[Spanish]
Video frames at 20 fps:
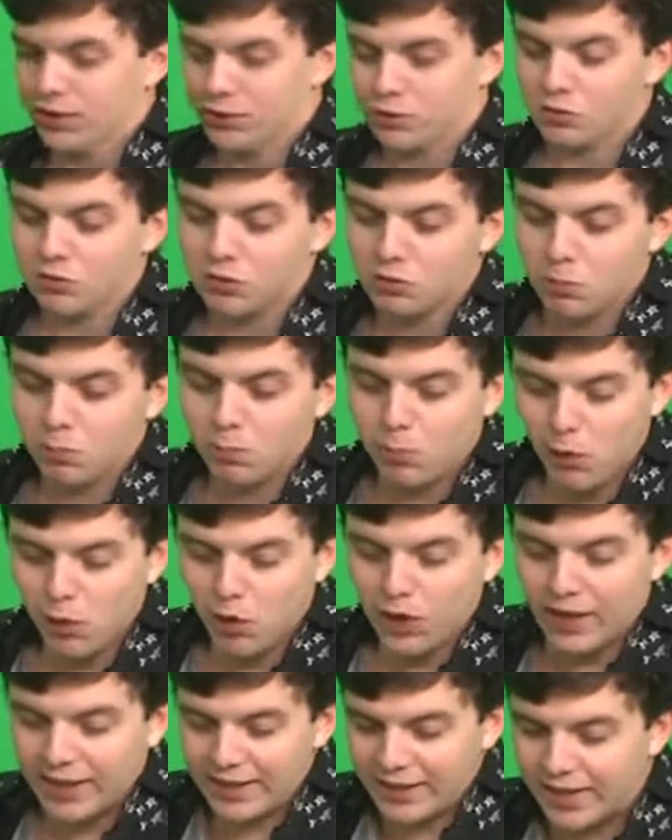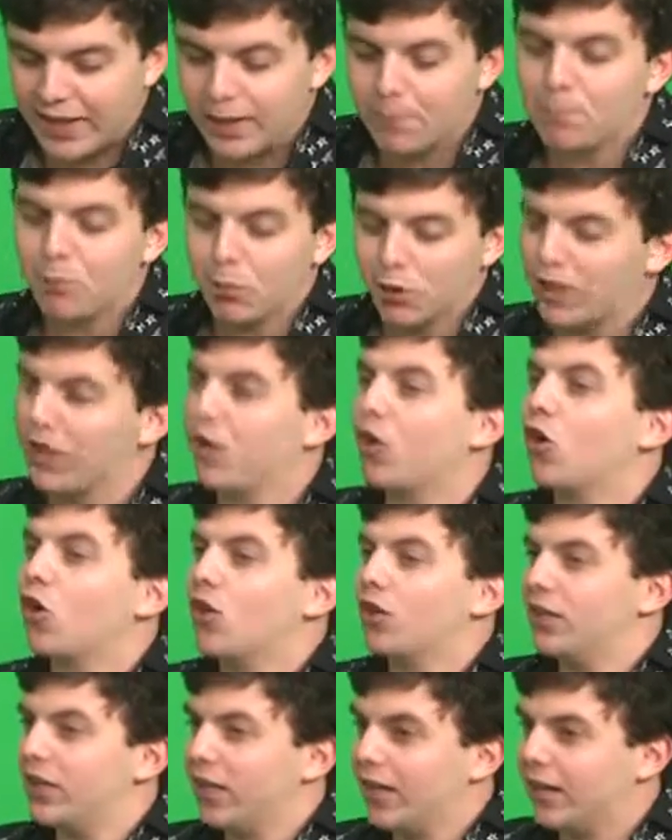Entonces un poco la idea es poder
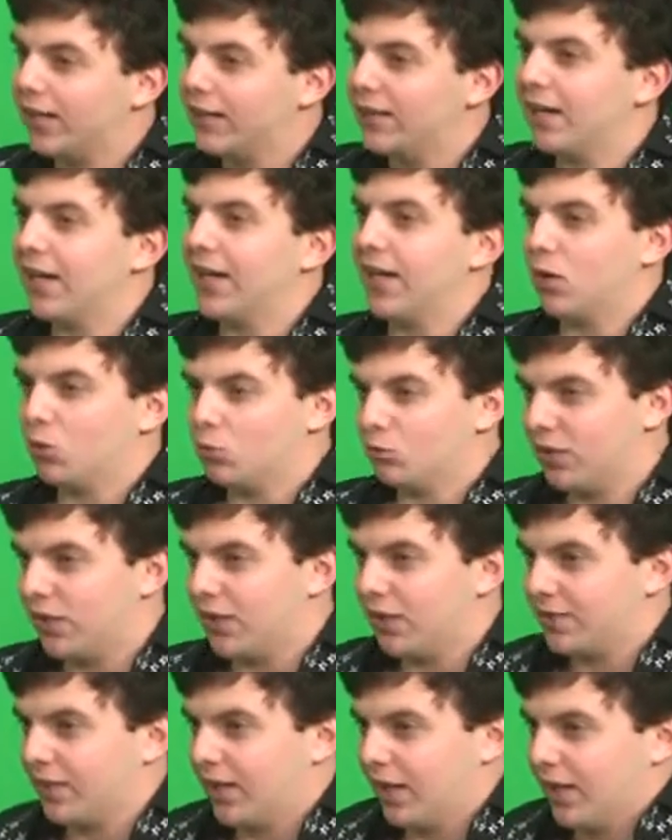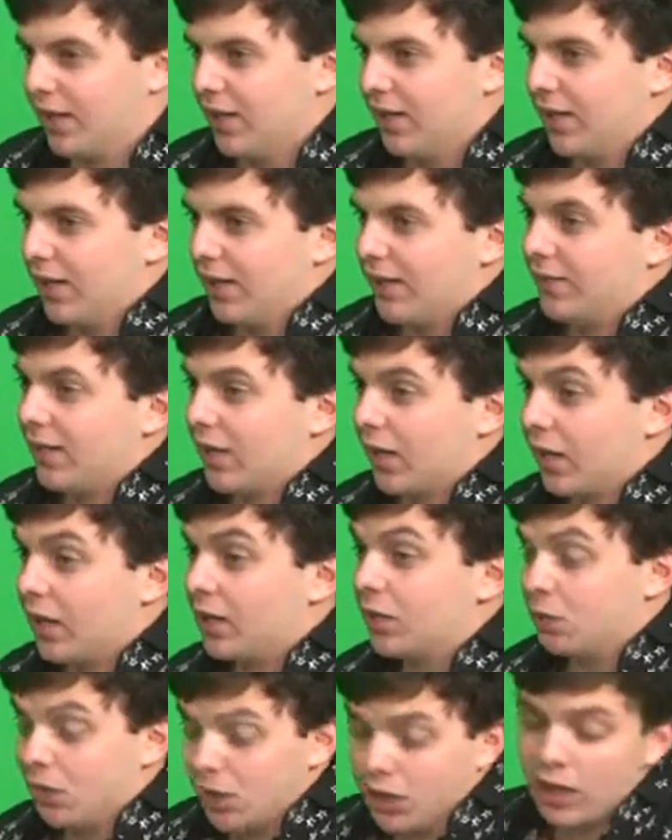coordinar y encauzar esa, esa
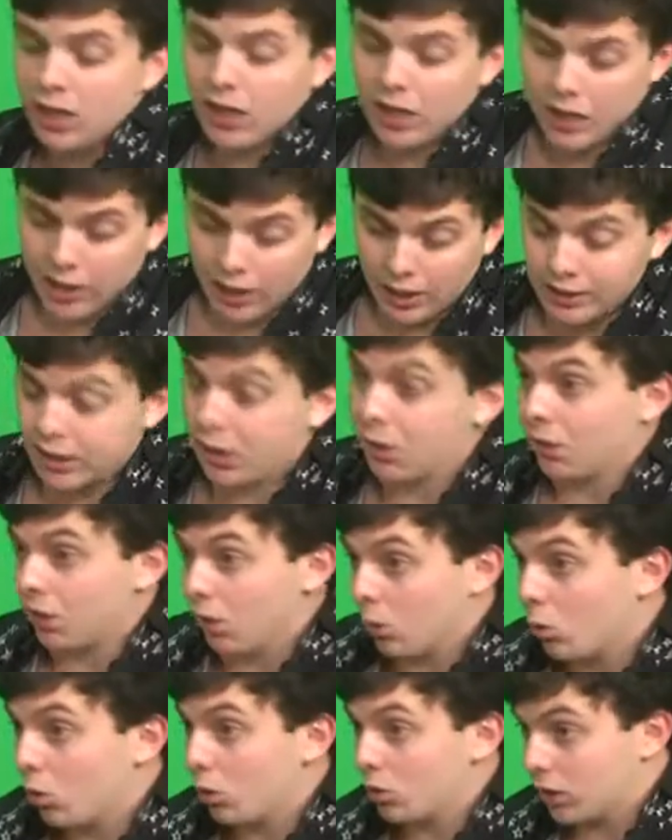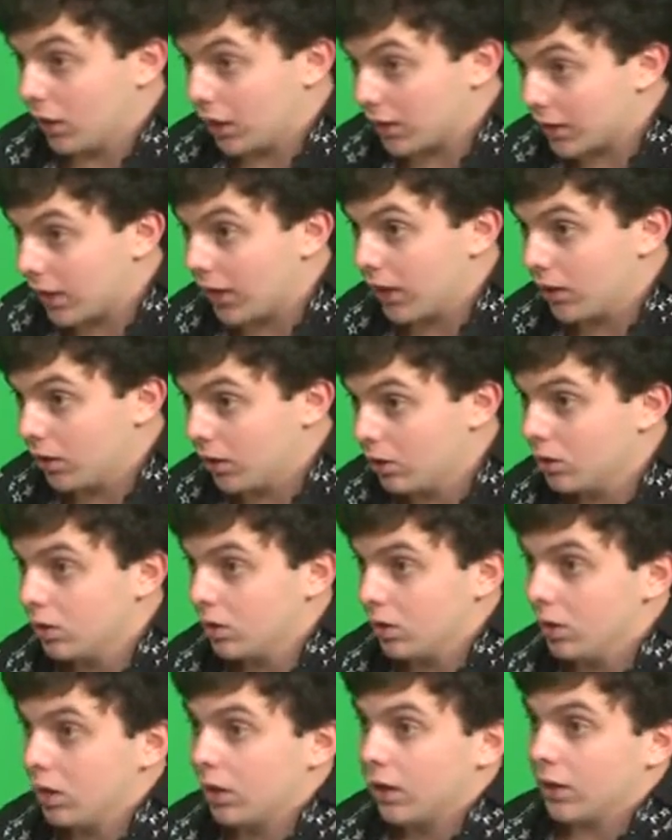creatividad a través del juego teatral,
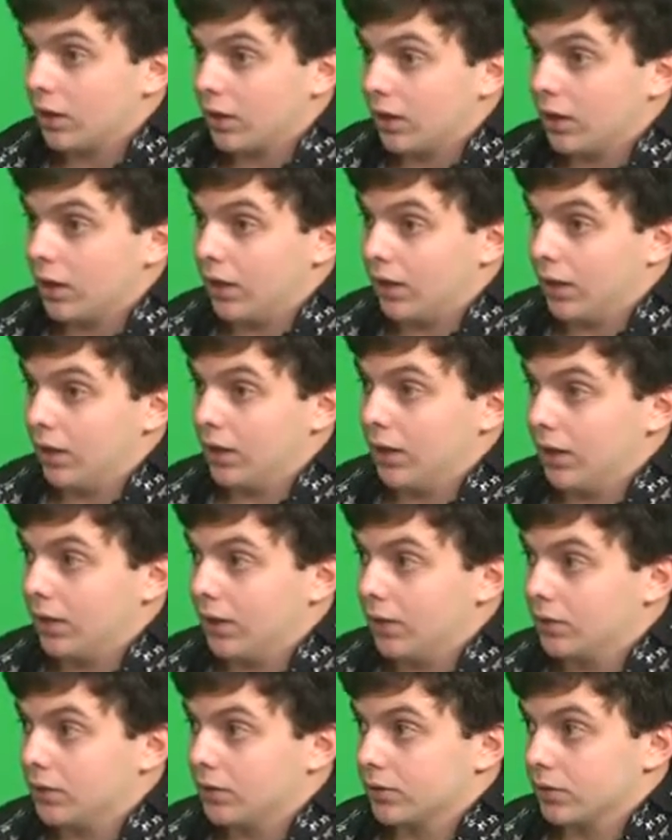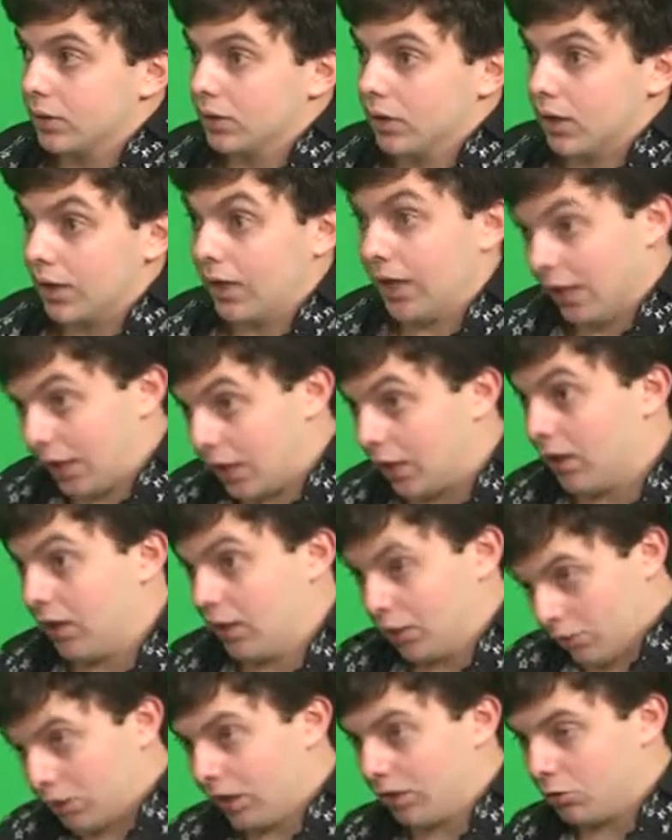que, nada,
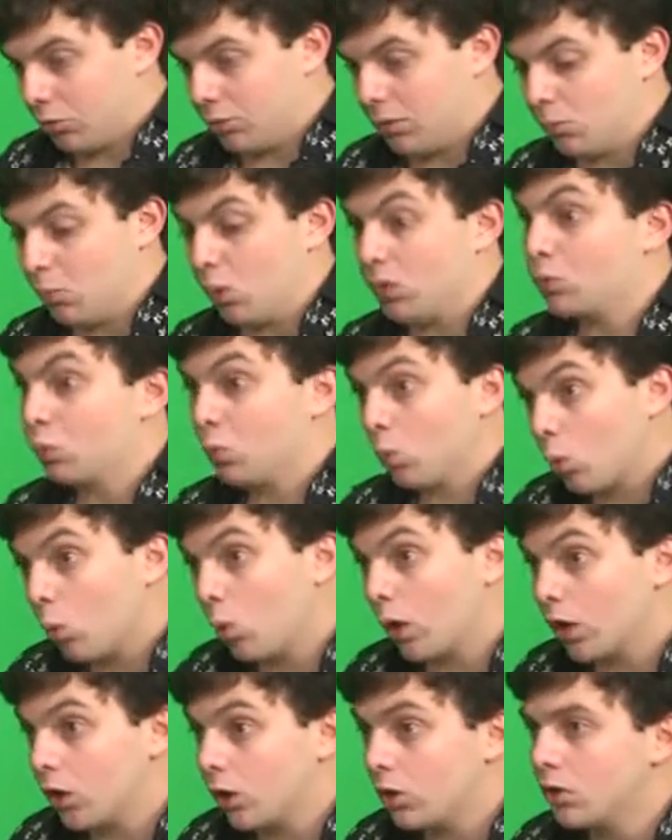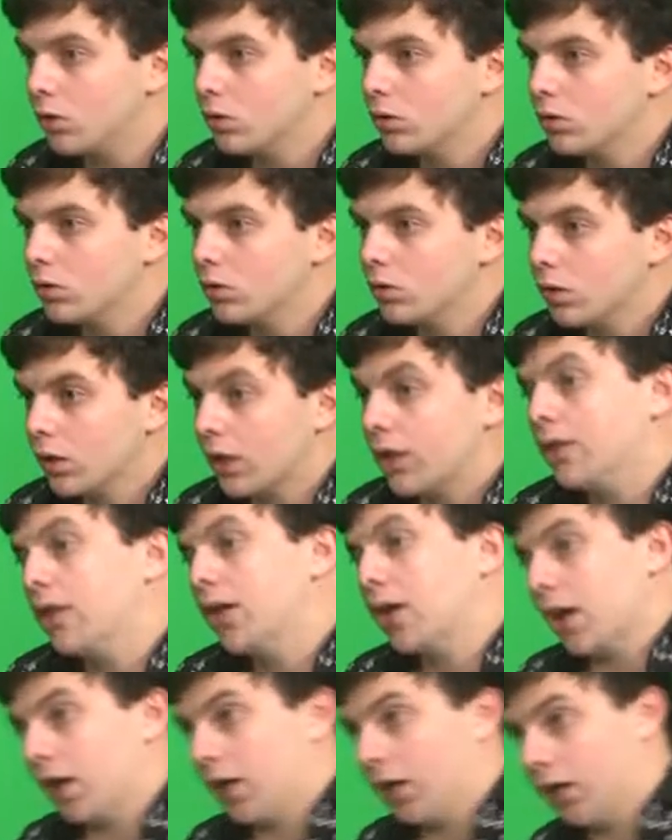es eso mismo, es un juego que
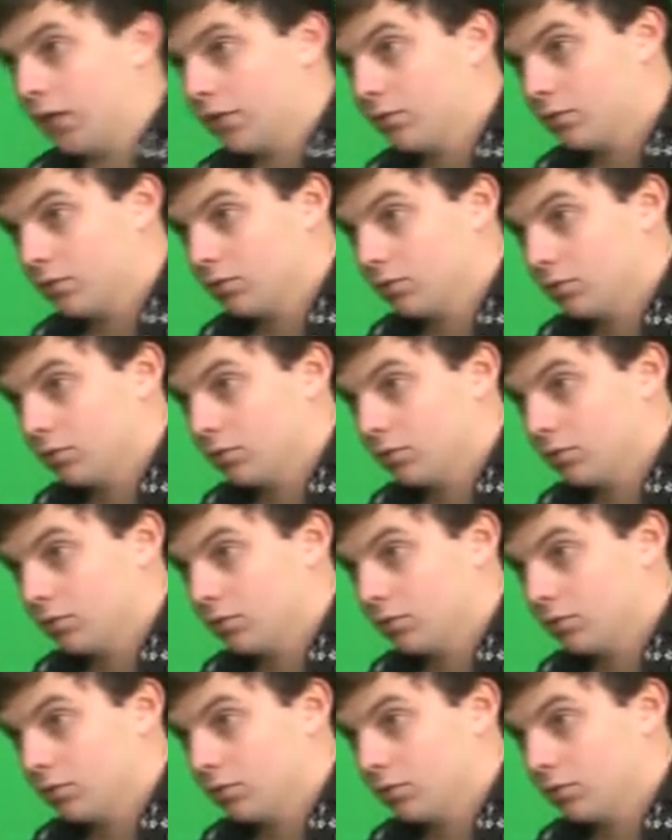tiene reglas.